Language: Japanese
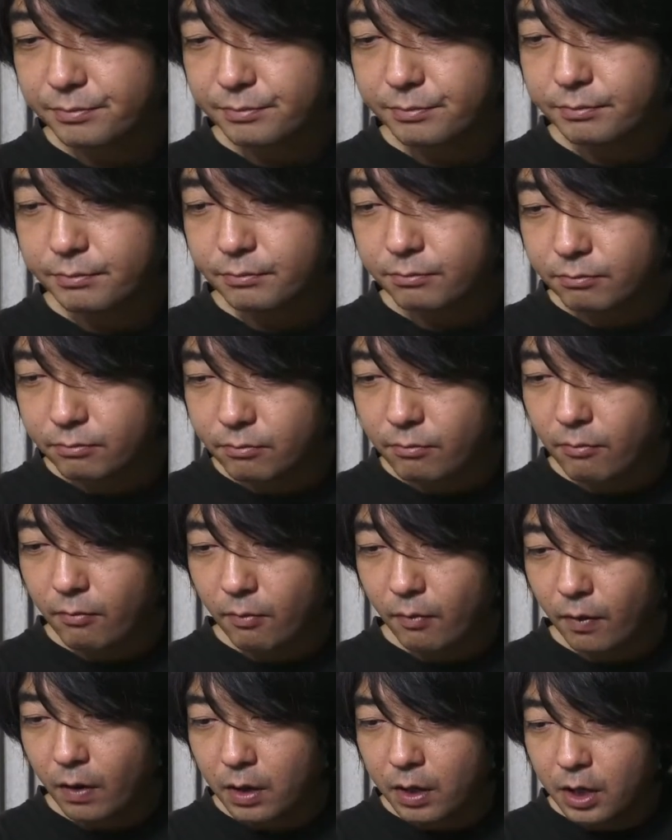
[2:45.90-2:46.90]
う
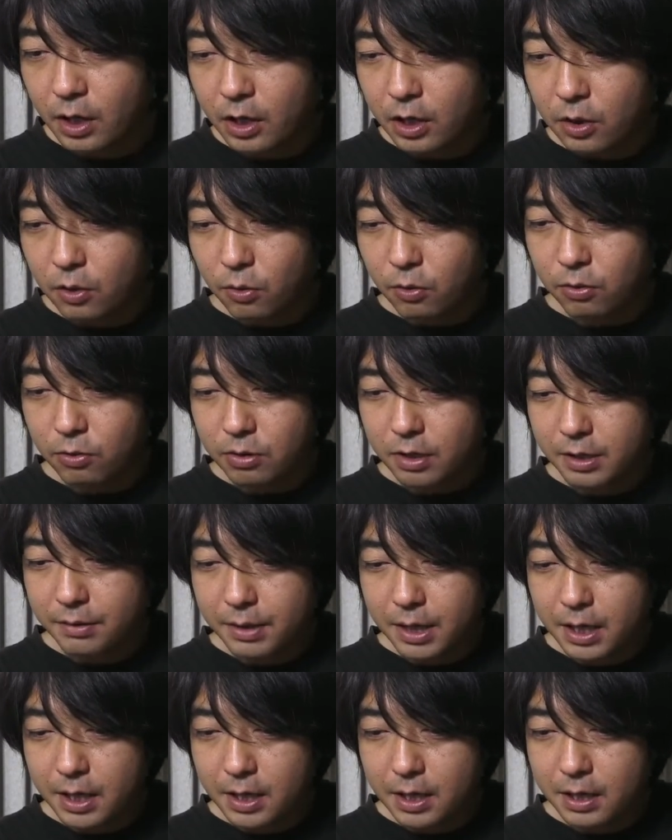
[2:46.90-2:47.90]
ん。これ
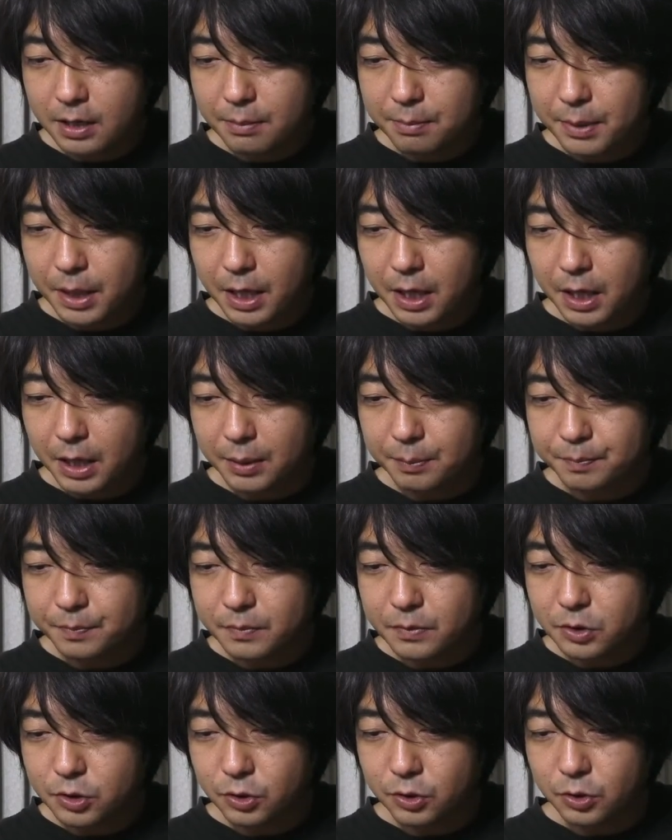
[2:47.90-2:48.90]
は、ま
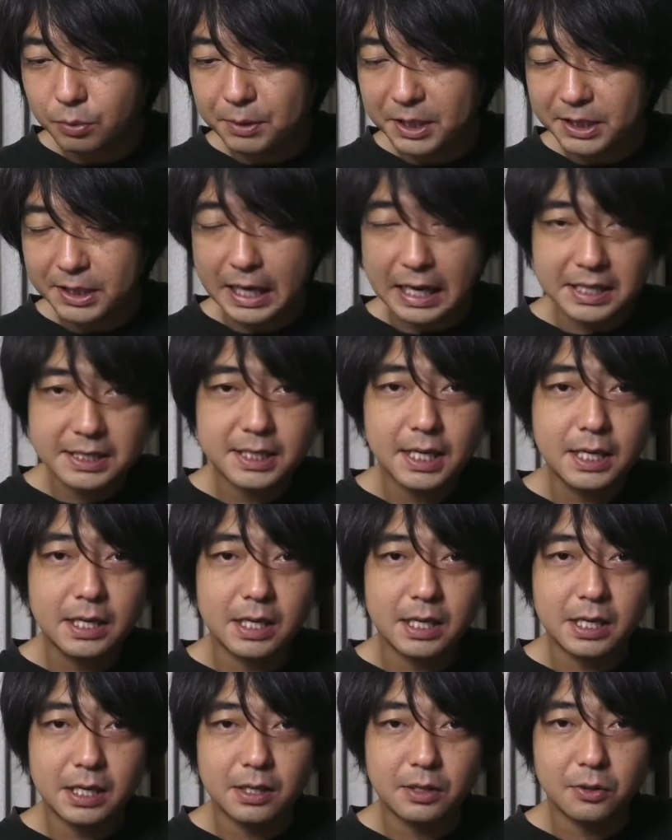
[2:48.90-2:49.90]
あ、ちょっとまあ、ダサ
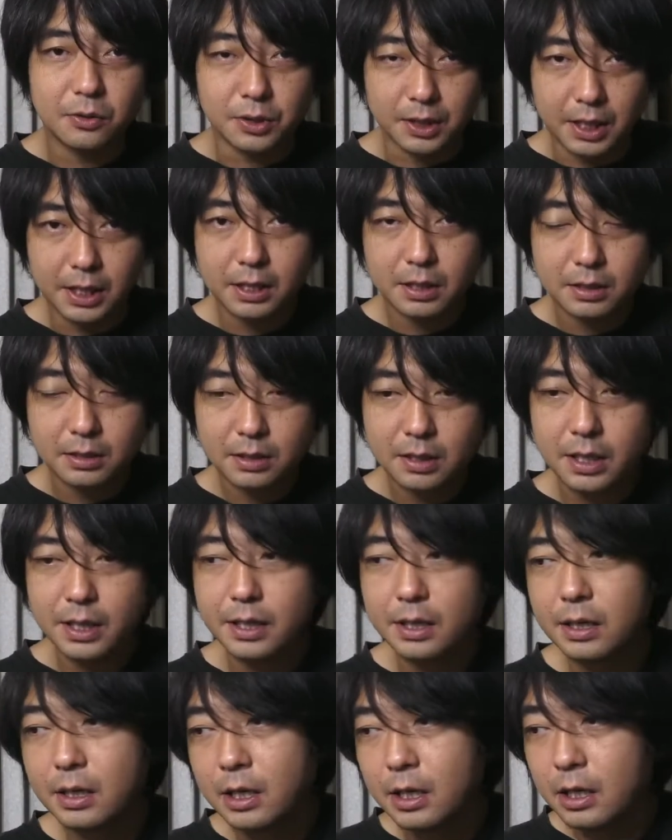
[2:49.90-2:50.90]
いよね。
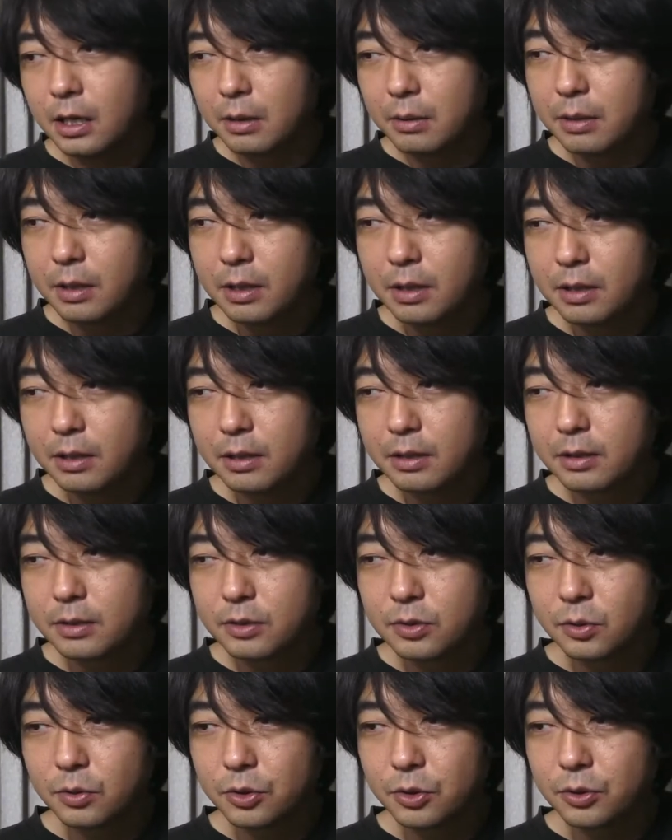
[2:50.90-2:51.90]
で、
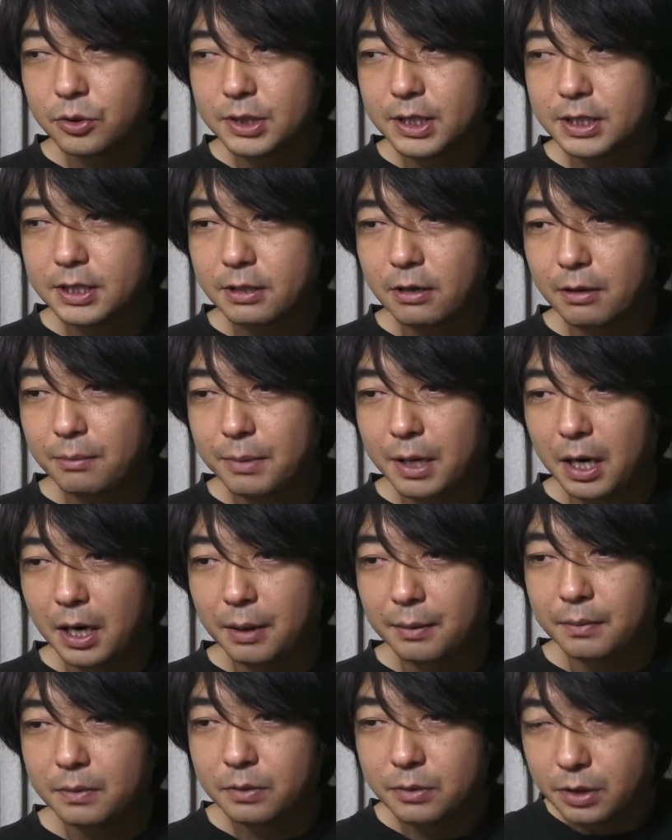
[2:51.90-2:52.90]
その餃子屋さんは
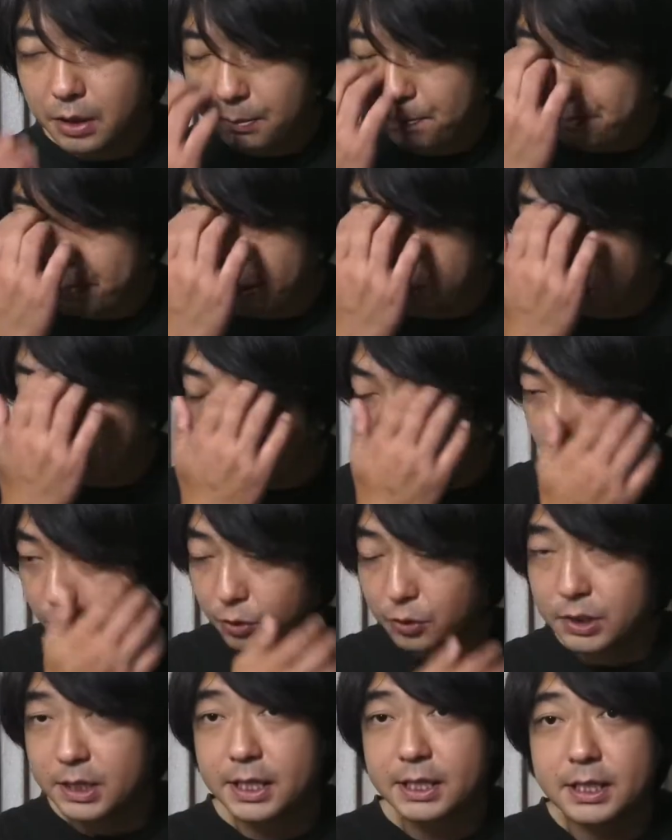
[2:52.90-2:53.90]
まあ、一般の
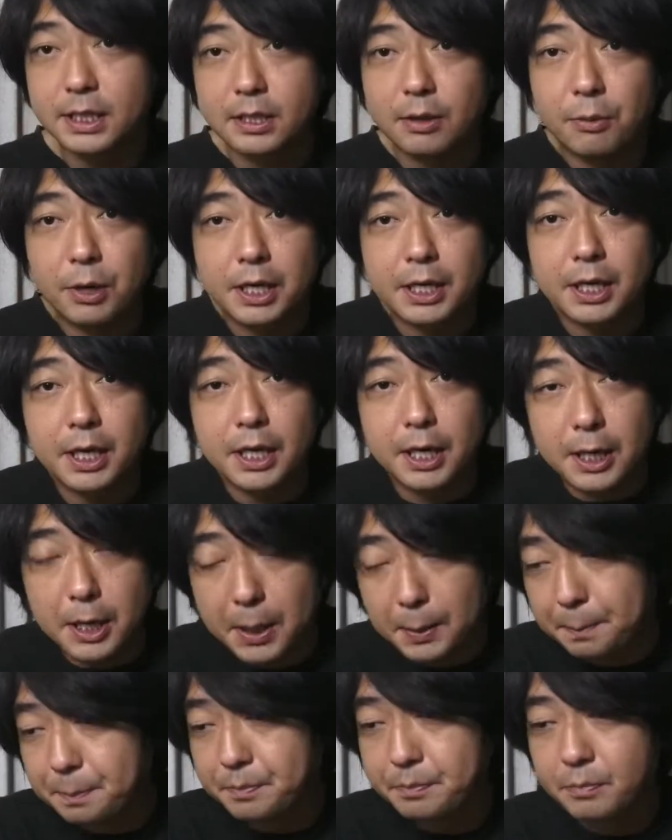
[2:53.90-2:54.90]
餃子屋さんなわけだか
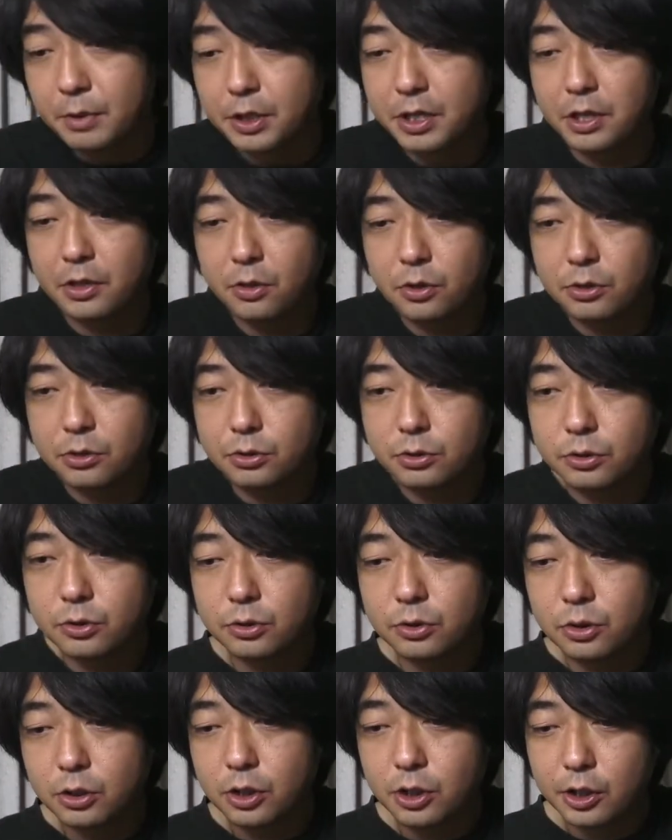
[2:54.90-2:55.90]
ら、まあ結
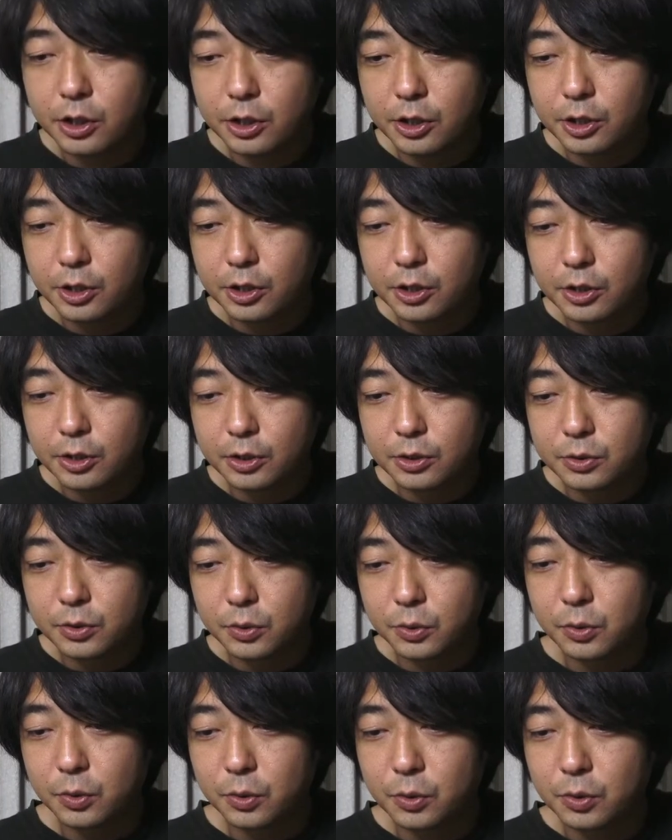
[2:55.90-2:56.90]
局、
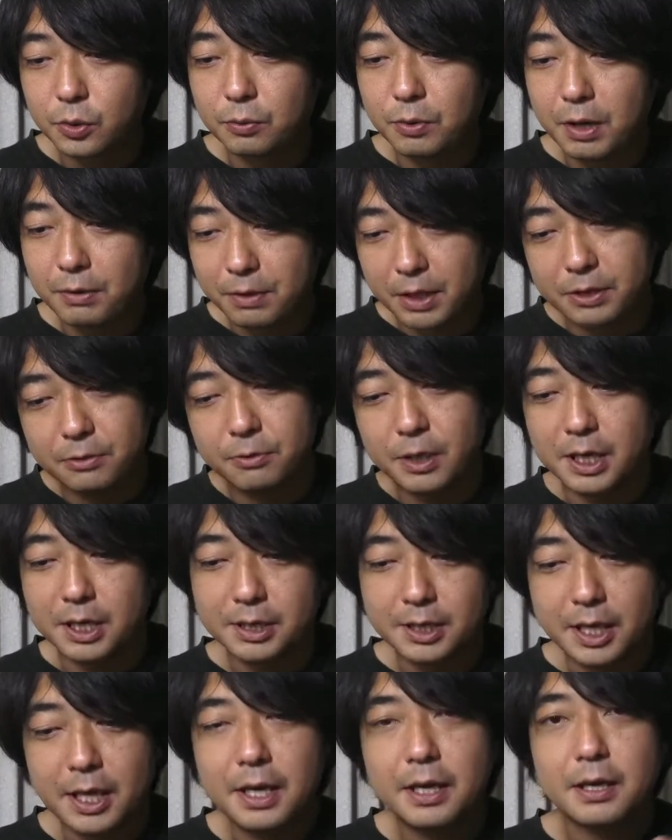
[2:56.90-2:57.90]
その、わーわー言われ
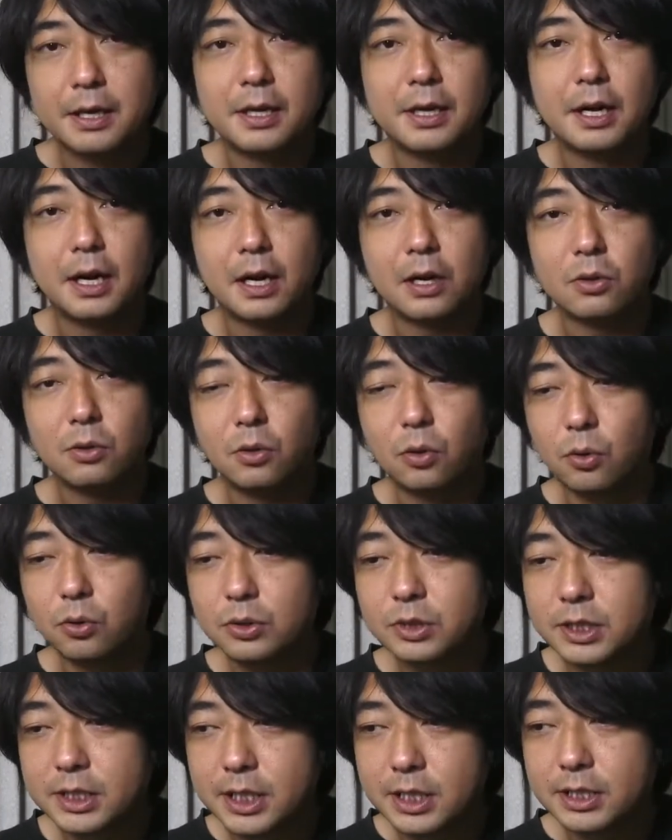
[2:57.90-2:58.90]
て、反
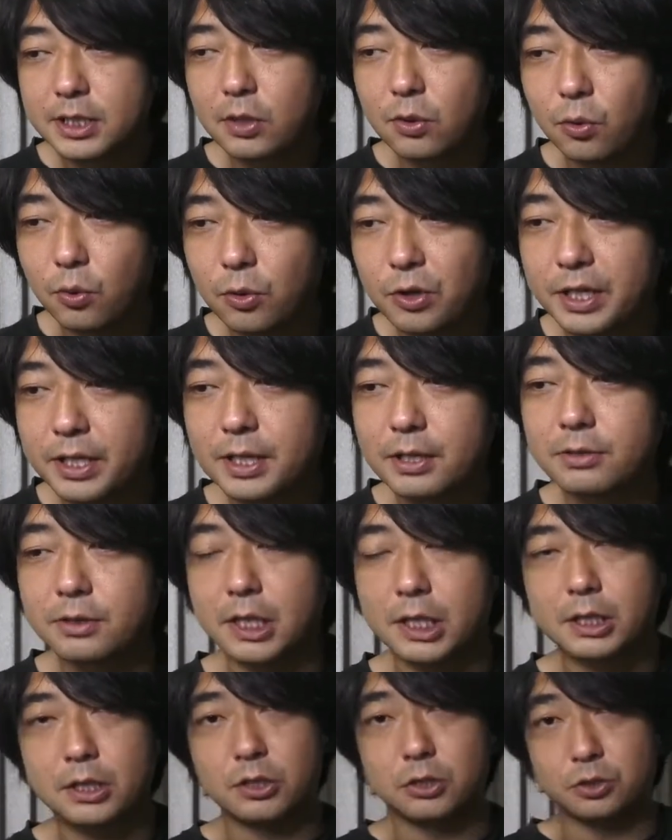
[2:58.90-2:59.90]
論せざるを得なく
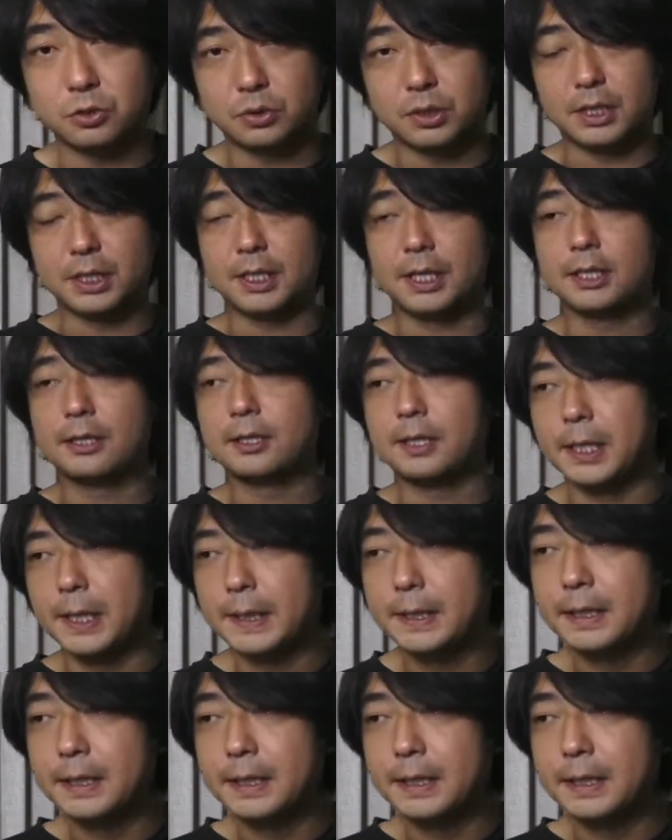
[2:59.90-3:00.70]
なった状態になって、